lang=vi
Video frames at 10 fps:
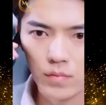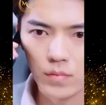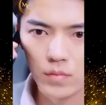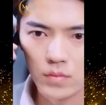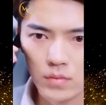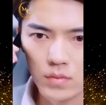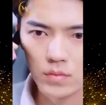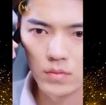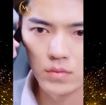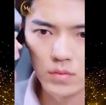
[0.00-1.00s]
nhà con ăn cơm
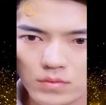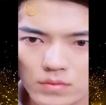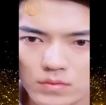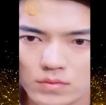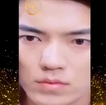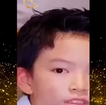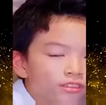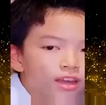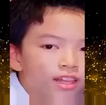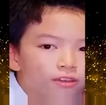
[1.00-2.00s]
Bố
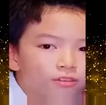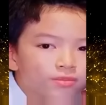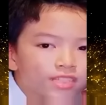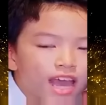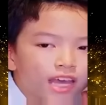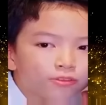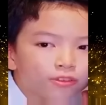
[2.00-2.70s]
mau đến nhà con đi